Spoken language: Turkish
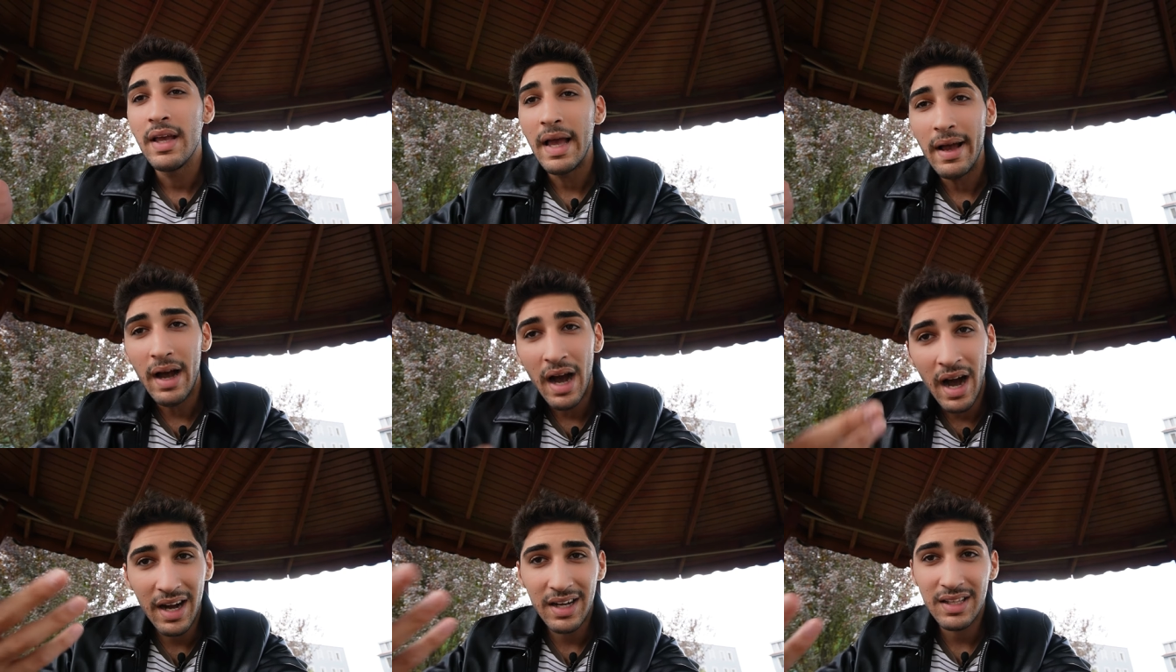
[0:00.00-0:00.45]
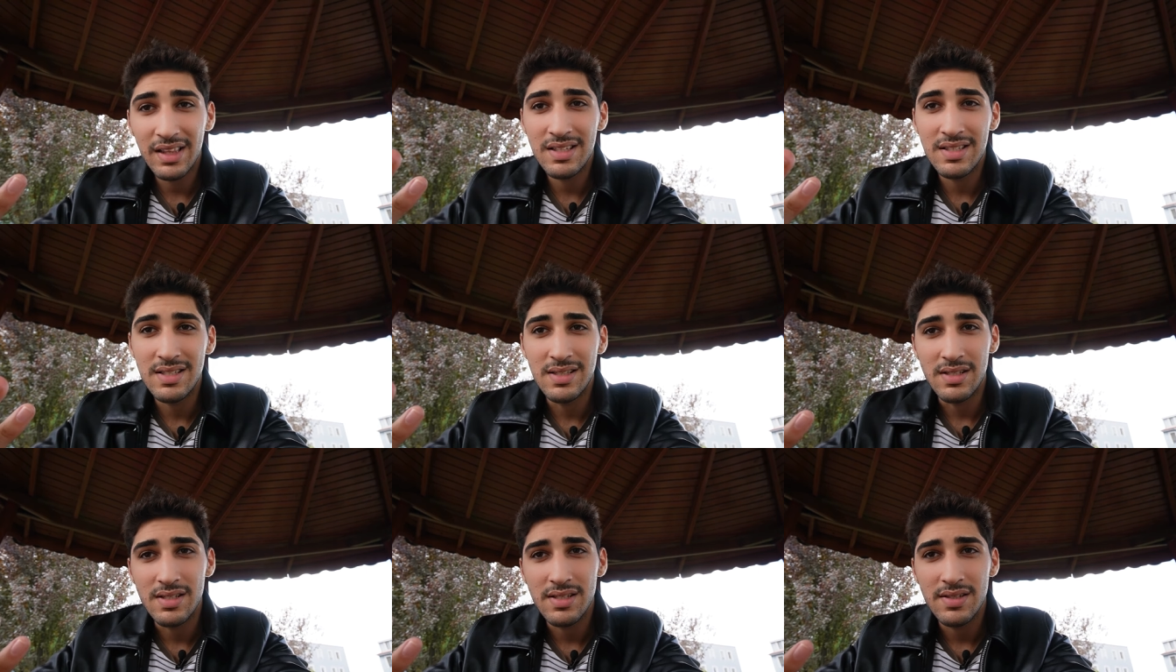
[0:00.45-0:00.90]

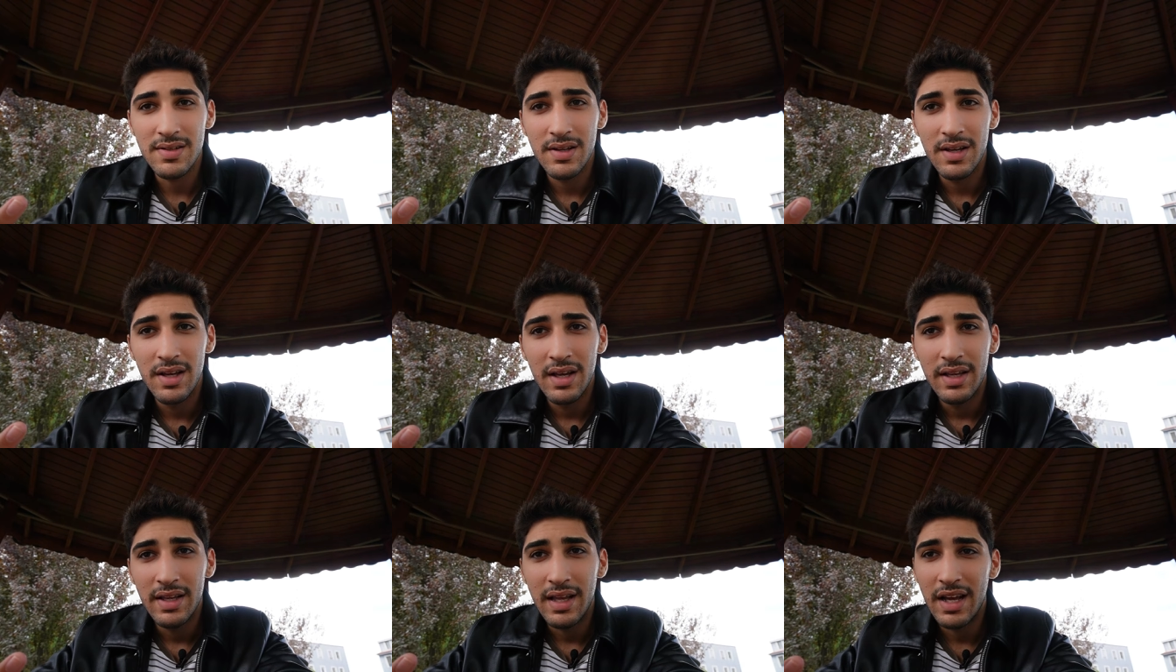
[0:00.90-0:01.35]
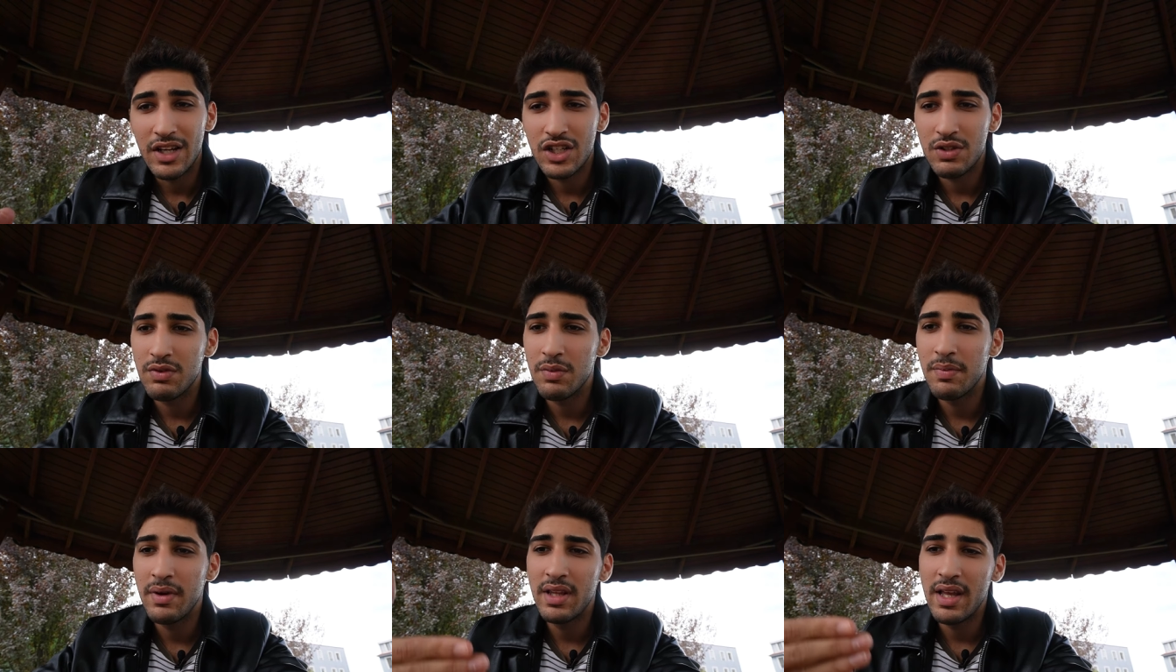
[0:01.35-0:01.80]
Haklısınız. Ya
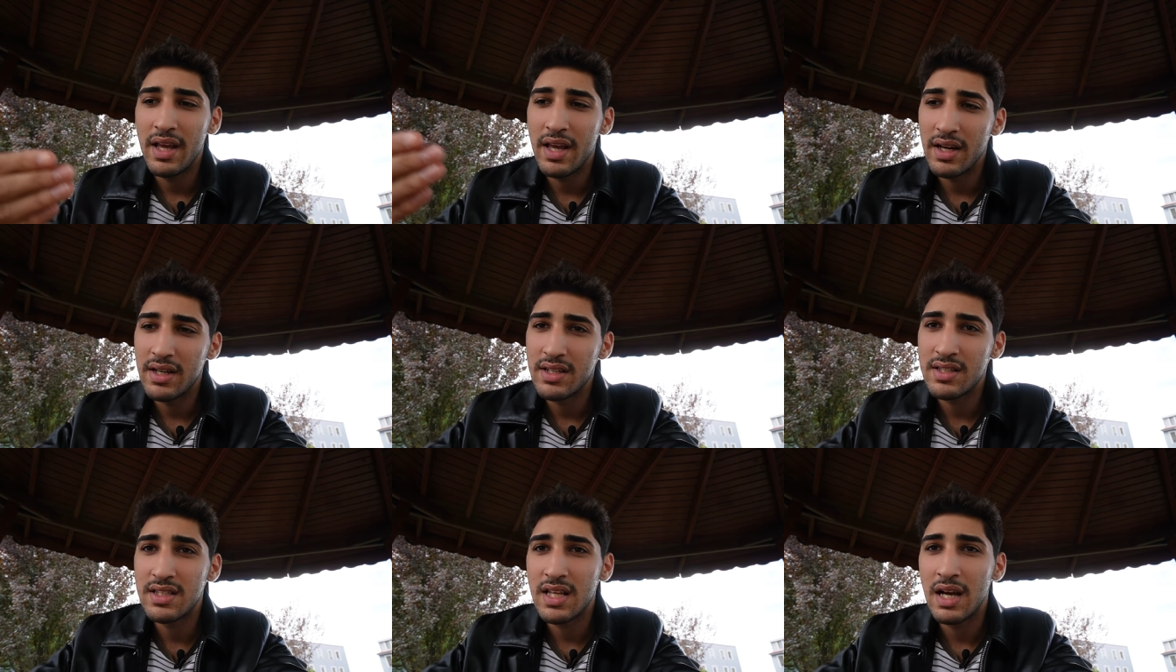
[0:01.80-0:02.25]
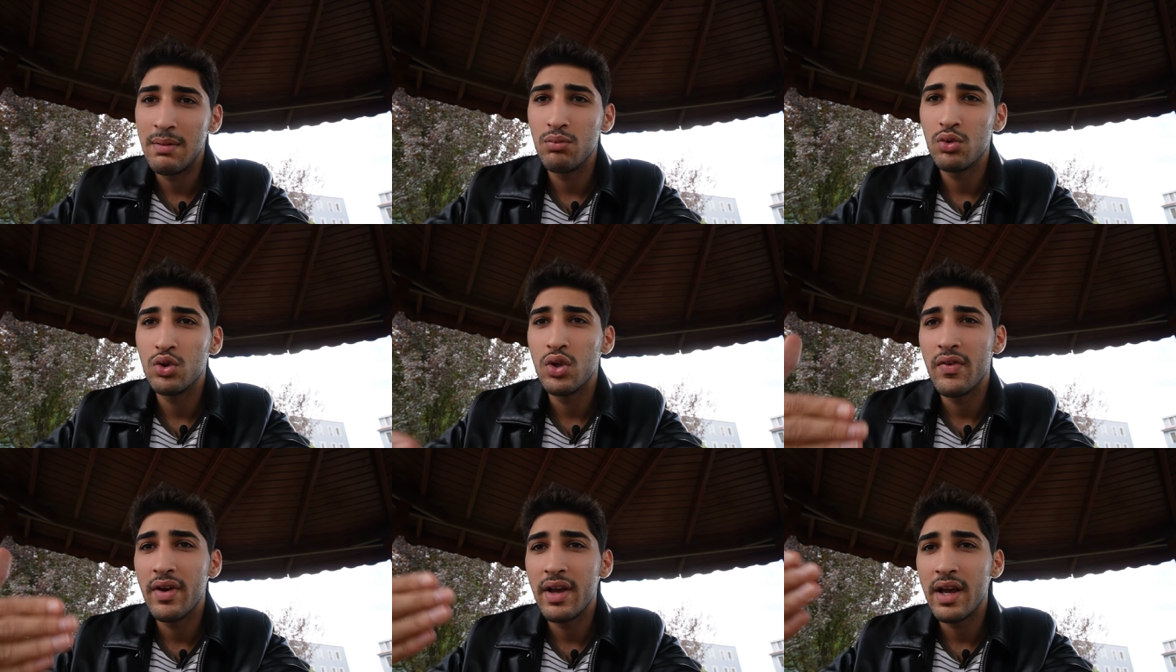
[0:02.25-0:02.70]
şimdi ben eğer
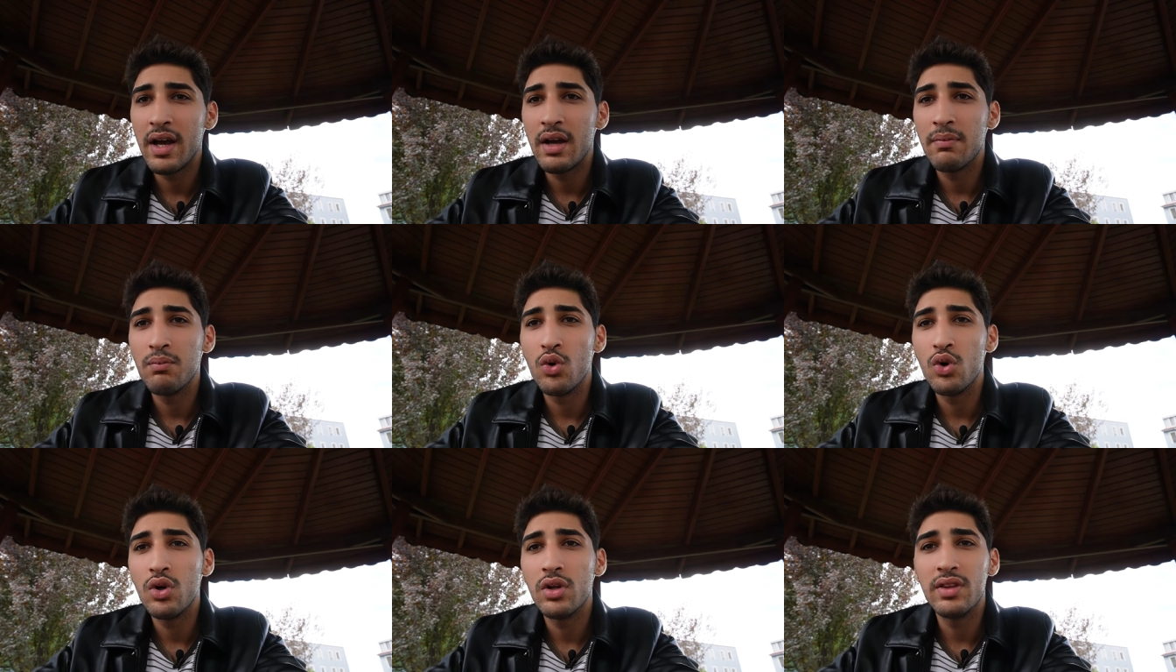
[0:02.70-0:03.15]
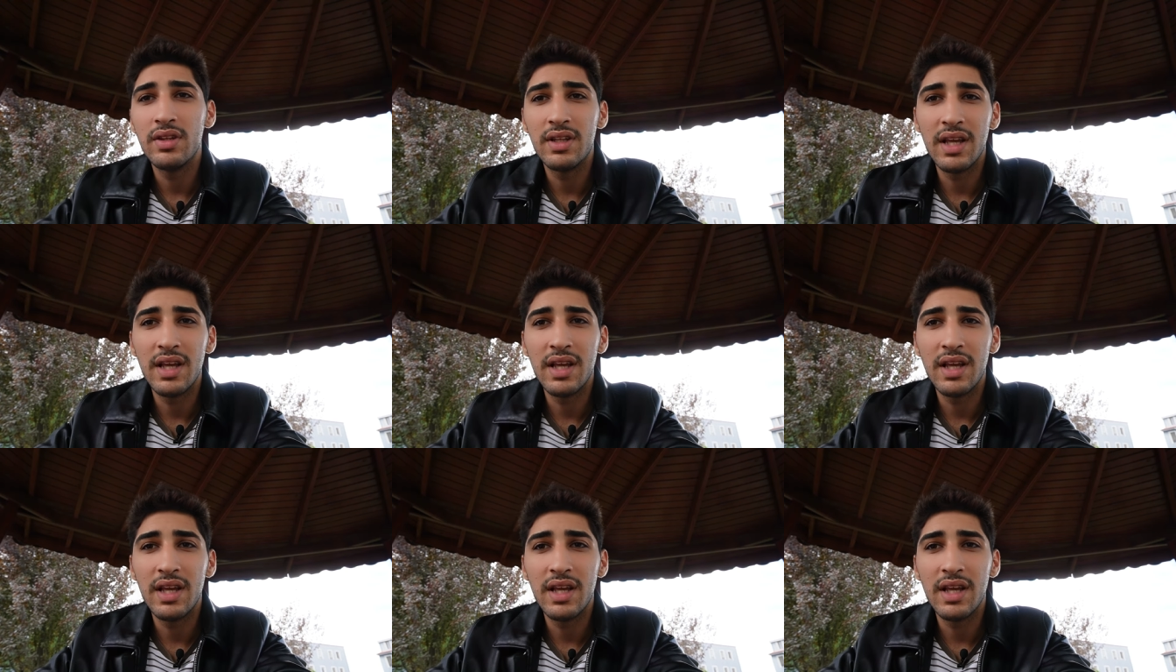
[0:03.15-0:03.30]
İstanbul'da veya böyle